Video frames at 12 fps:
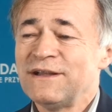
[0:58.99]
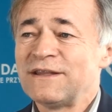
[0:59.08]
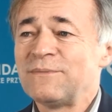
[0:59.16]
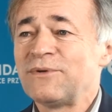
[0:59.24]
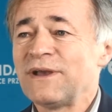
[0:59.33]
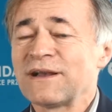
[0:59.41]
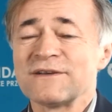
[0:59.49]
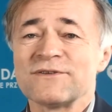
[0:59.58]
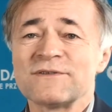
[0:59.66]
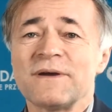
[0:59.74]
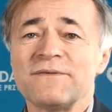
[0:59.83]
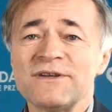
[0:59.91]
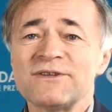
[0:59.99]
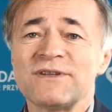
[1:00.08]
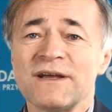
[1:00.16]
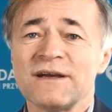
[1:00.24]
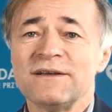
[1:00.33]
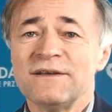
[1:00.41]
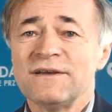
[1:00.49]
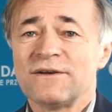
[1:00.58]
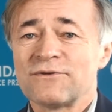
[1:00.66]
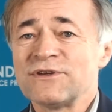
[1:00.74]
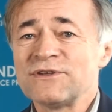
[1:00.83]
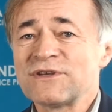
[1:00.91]
typu jakaś ospa wieczna,
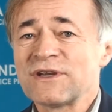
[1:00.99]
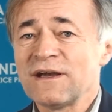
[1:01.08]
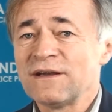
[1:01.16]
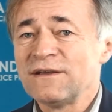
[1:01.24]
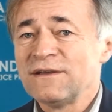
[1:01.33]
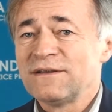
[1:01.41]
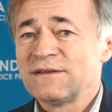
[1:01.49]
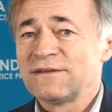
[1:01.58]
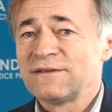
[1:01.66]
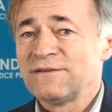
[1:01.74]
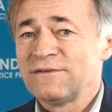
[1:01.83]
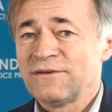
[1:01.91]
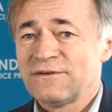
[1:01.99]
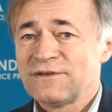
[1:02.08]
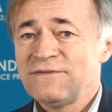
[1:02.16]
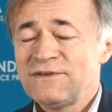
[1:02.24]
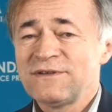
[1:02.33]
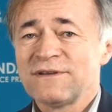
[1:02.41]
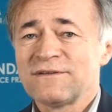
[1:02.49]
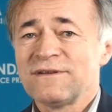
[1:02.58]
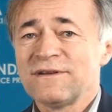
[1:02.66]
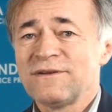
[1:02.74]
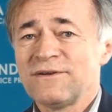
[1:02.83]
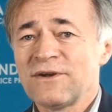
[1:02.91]
różyczka. Y, oczywiście
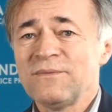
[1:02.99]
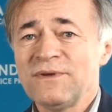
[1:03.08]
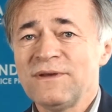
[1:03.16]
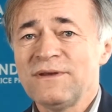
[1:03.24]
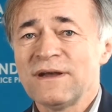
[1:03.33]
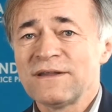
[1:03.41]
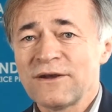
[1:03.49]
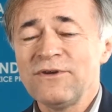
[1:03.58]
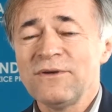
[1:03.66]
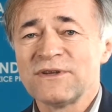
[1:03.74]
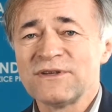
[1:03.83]
te choroby atakują te